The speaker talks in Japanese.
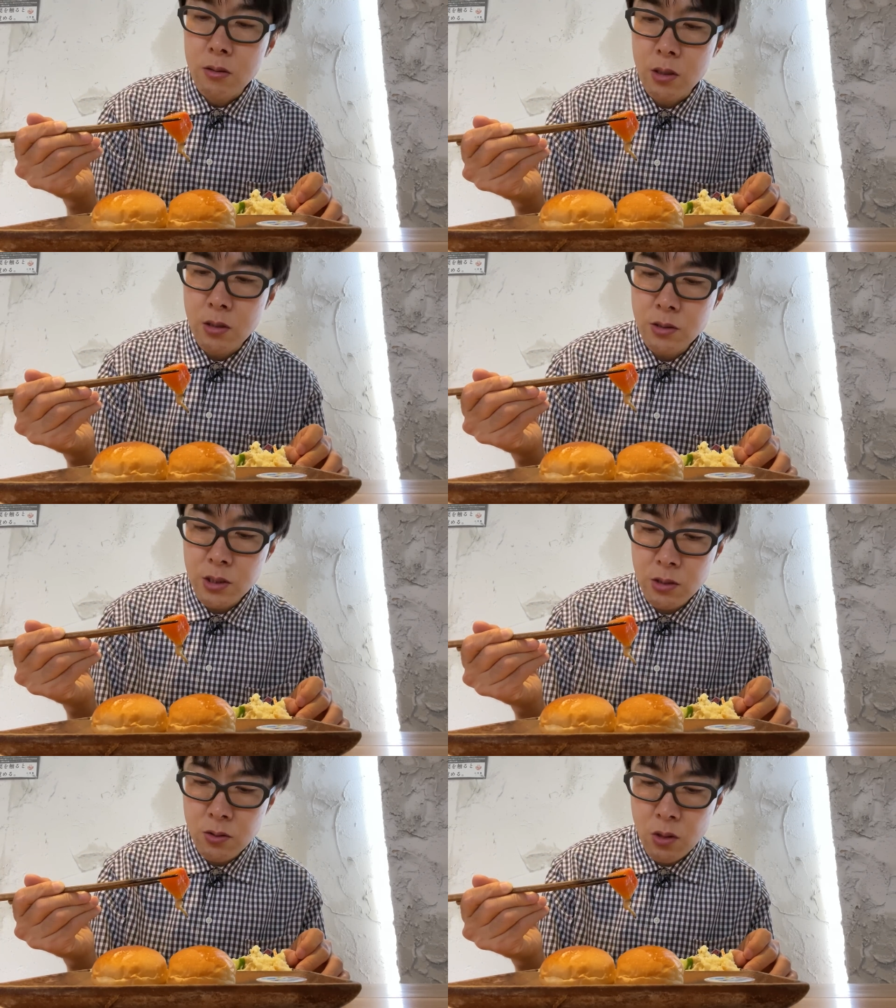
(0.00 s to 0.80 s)
人
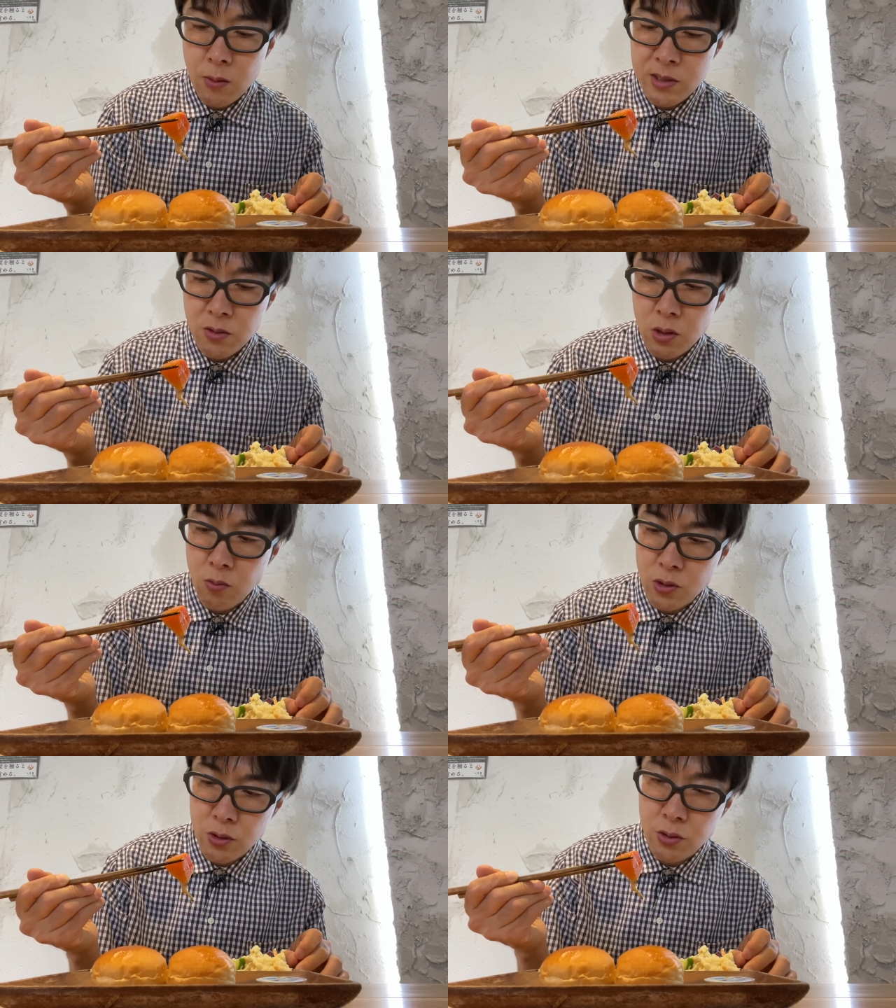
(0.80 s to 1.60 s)
参の甘さとか
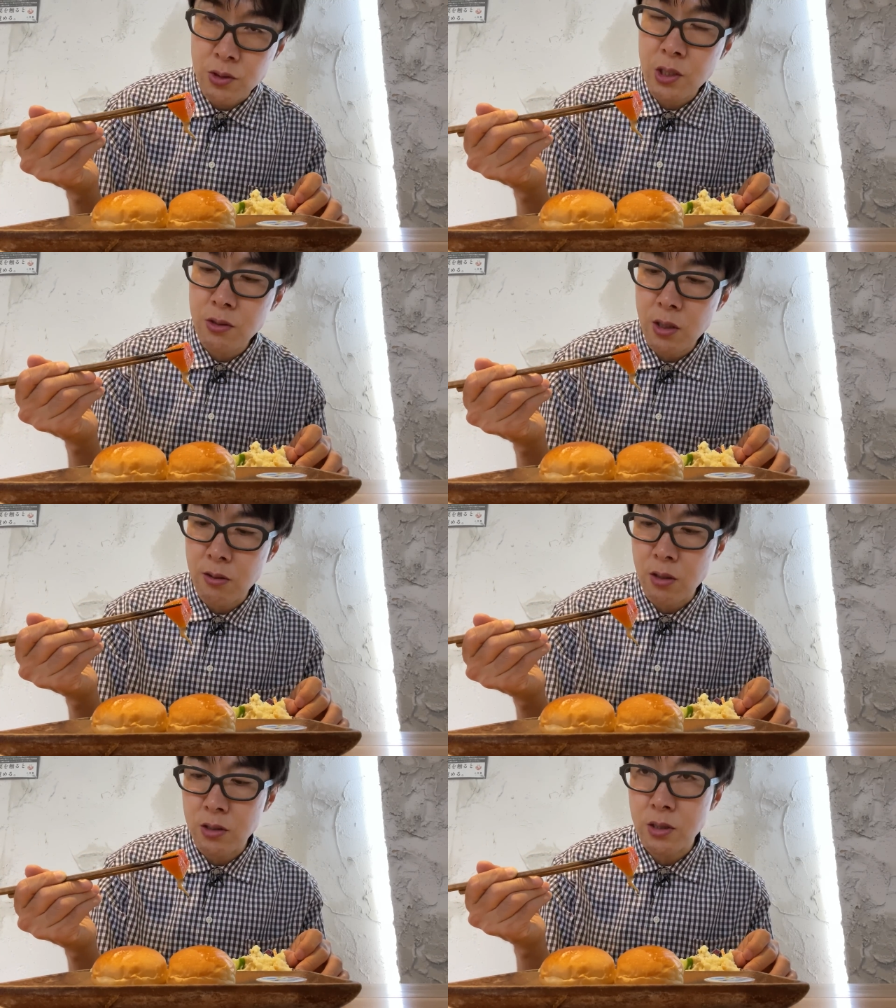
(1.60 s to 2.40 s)
もちょっと突き抜けて
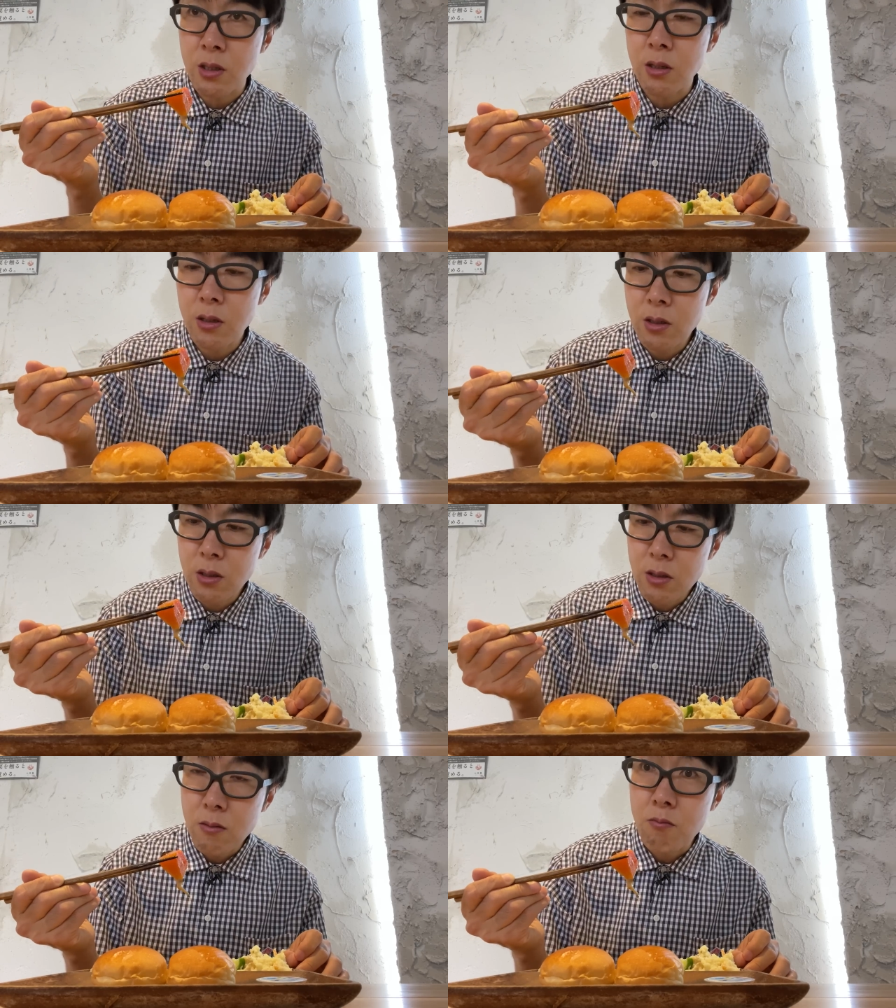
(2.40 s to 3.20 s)
る感じで
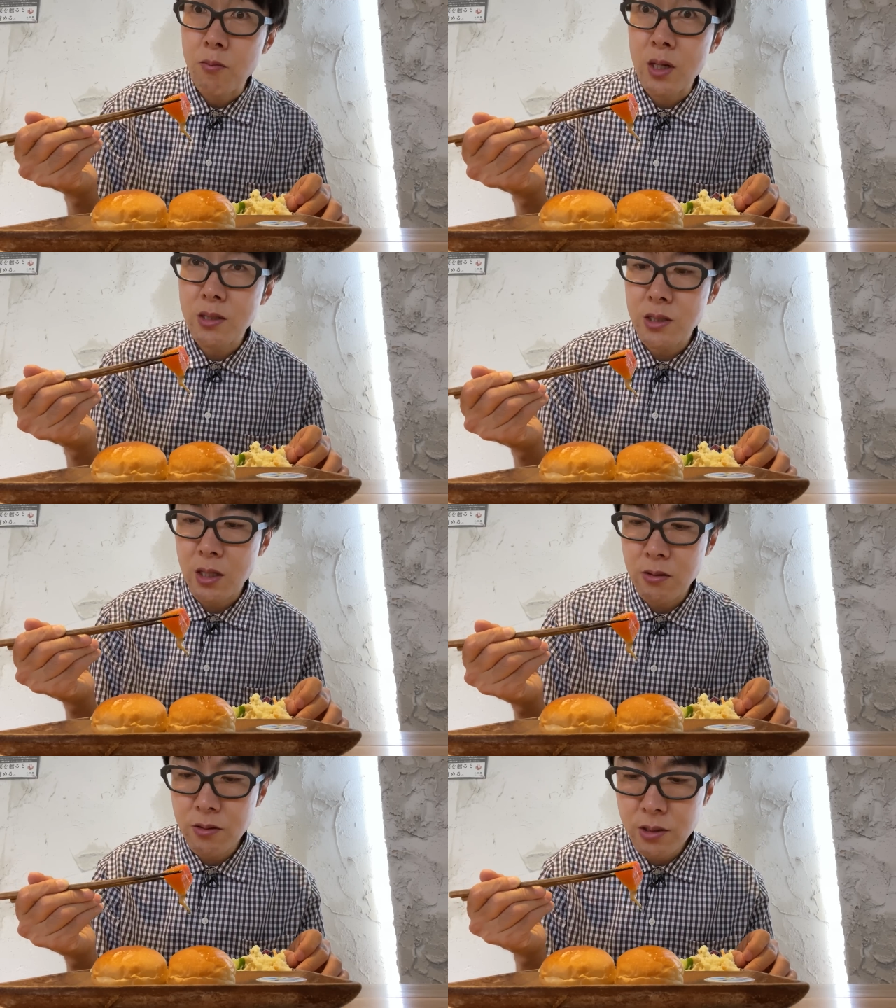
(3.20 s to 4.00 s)
め
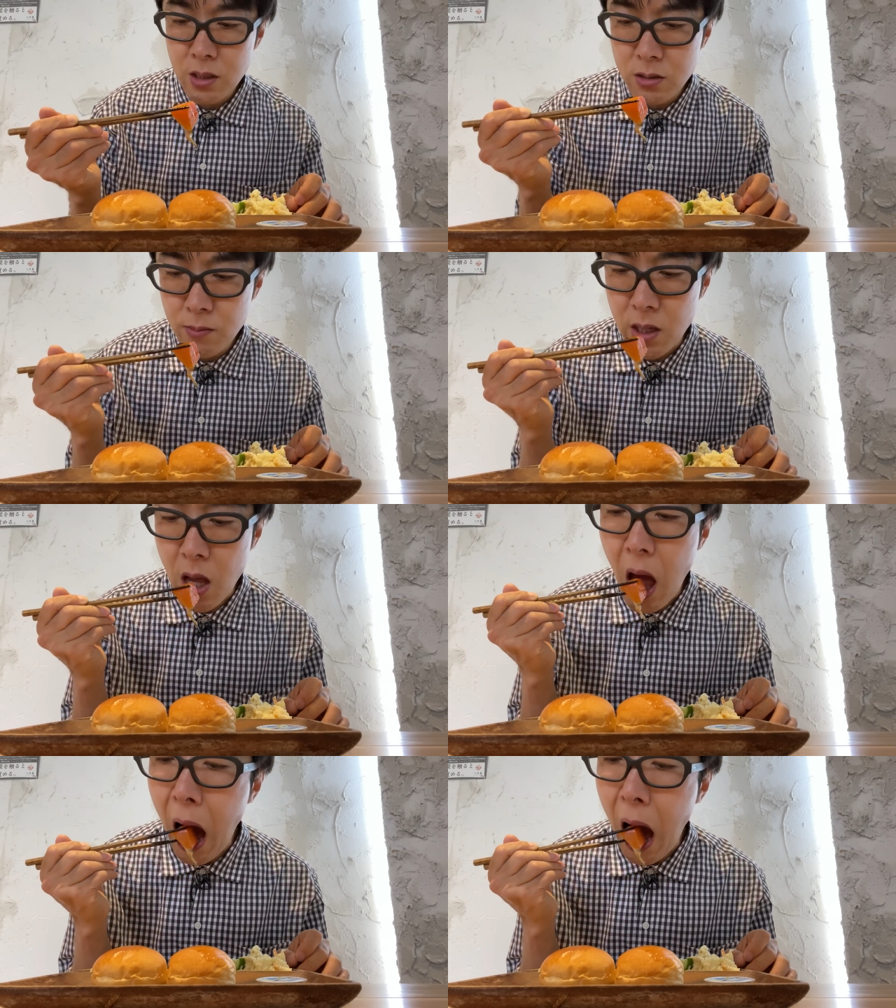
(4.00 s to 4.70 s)
ちゃくちゃうまい、